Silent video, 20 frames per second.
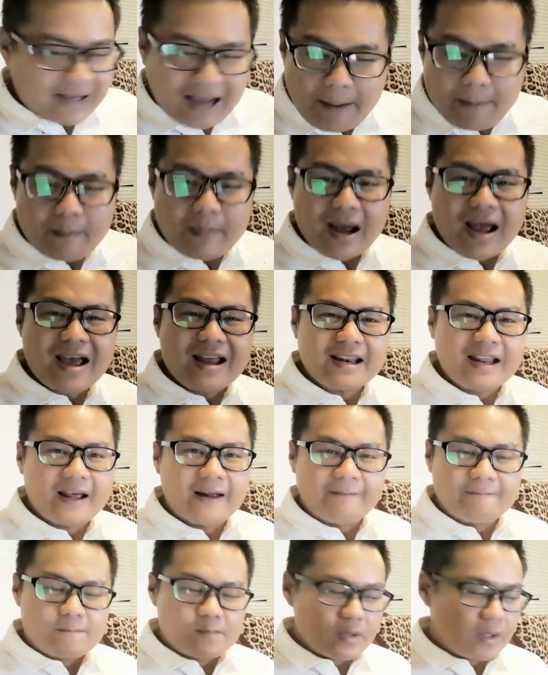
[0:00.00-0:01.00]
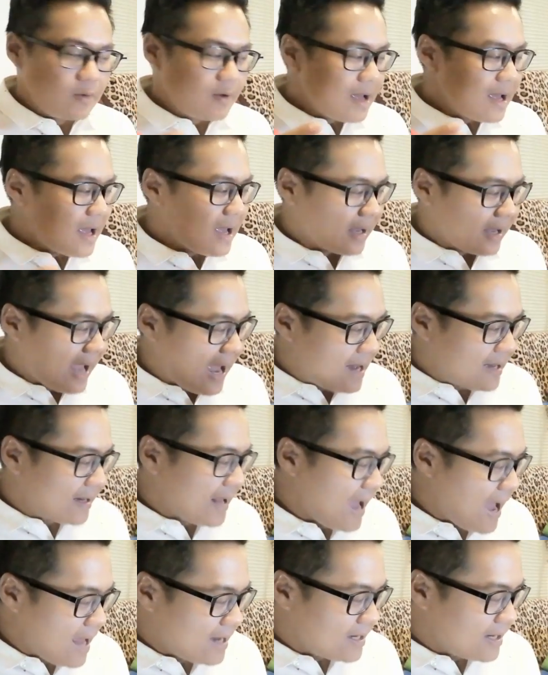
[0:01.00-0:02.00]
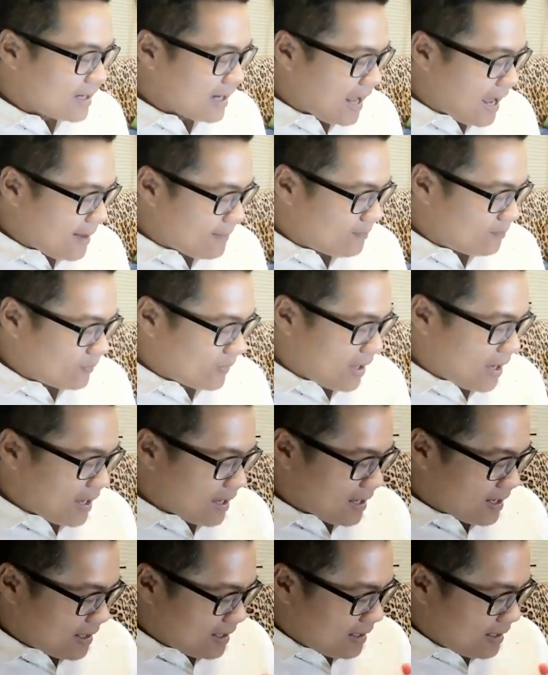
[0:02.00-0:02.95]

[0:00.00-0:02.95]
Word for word: กรรมะเนี่ยหรือว่าการงานนะครับนะ